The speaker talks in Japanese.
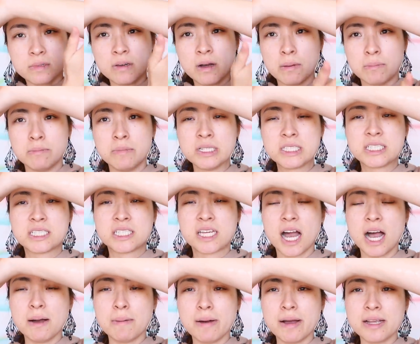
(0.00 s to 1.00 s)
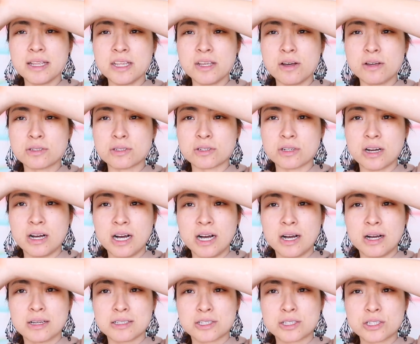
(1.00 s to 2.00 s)
うわめっちゃ甘い匂いする
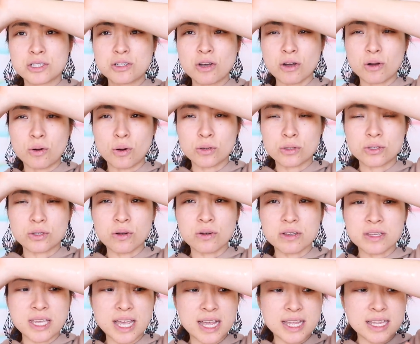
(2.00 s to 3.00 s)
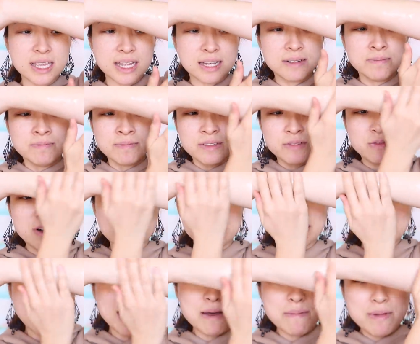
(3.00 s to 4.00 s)
すっごい
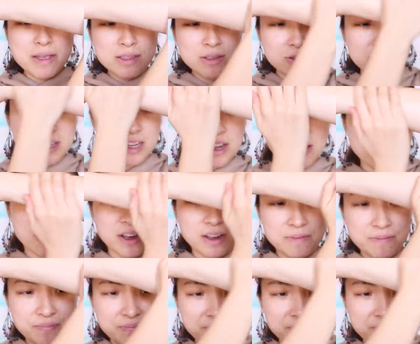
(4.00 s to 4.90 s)
コットンキャンディーバター飴の匂いは